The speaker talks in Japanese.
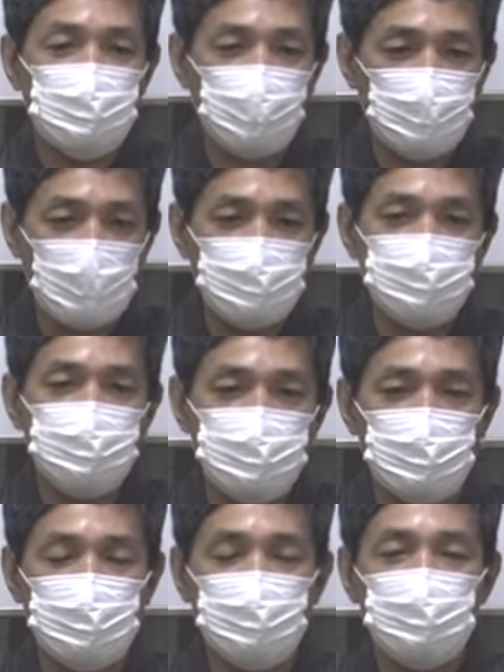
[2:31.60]
都会にいる
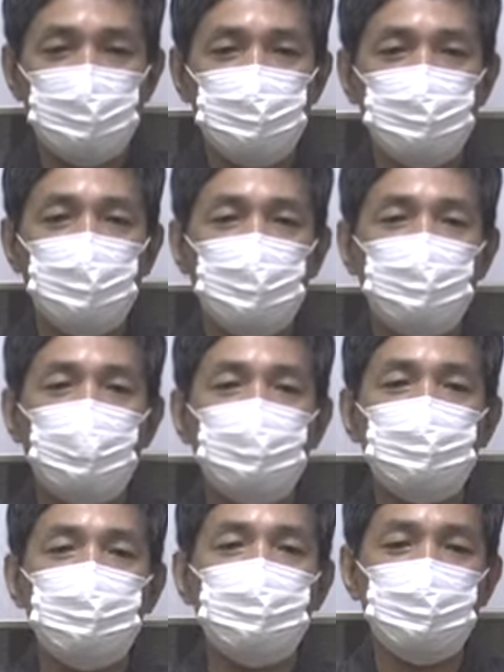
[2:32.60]
けどそれは
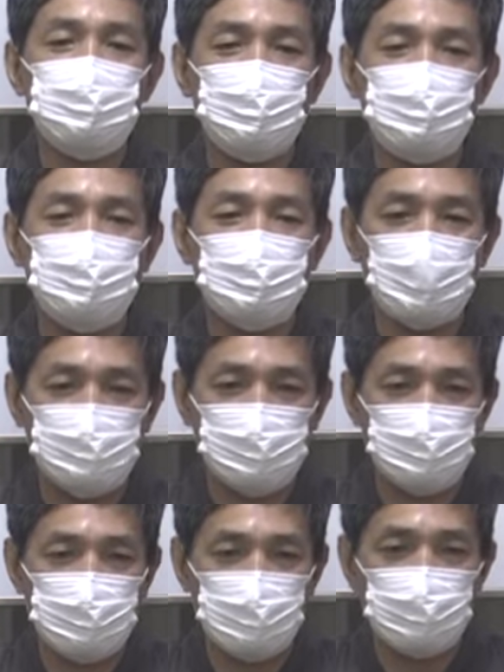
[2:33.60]

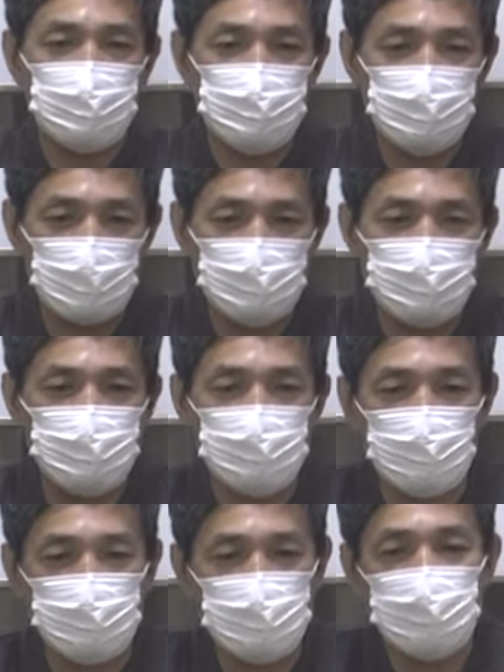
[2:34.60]
コンクリートジャングルと言われてる
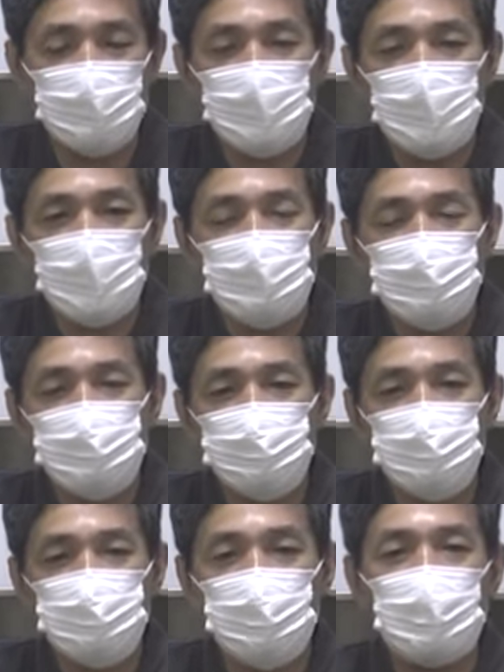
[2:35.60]
ように自
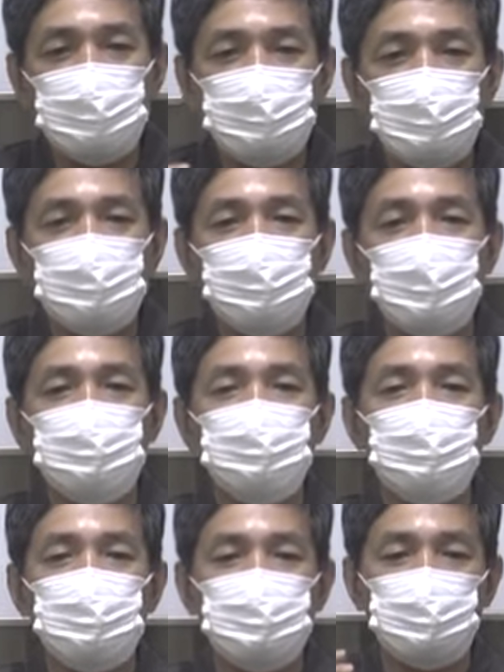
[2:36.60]
分を愛してくれる
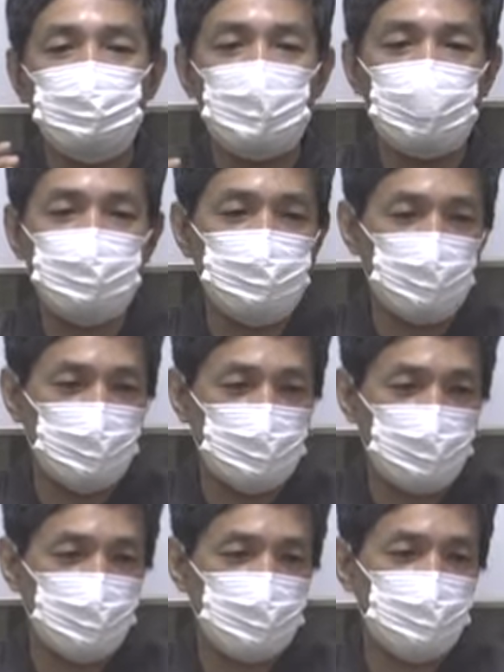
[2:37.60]
人を自分の価値を
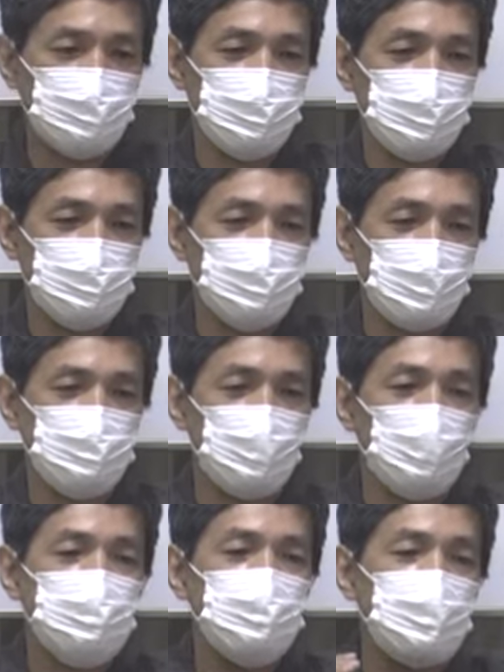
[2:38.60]
認めてくれる人が
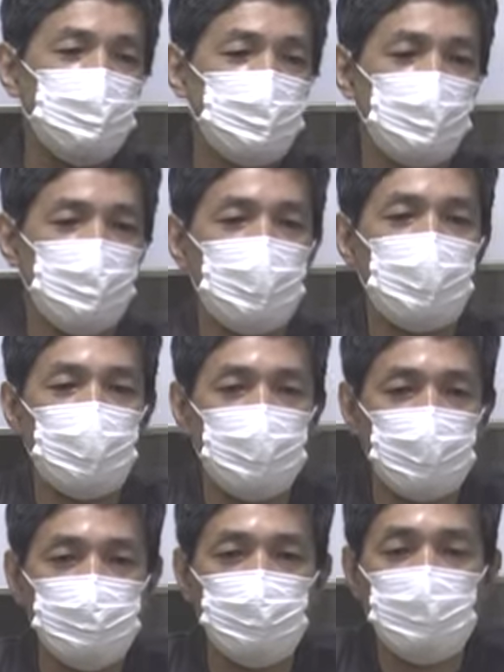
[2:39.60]
どのぐらいいるかわから
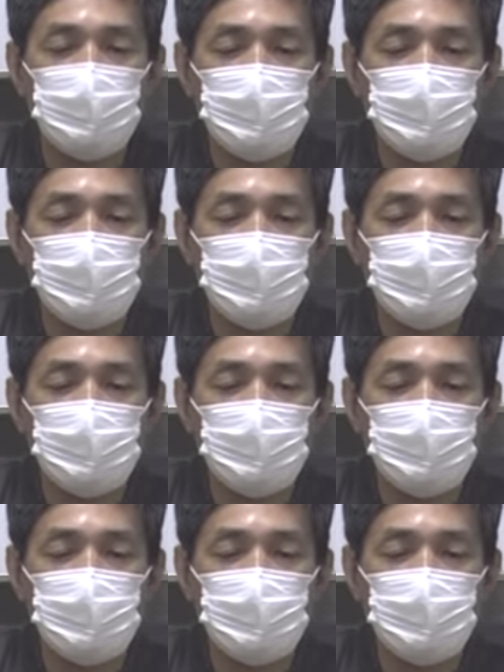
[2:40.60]
ないと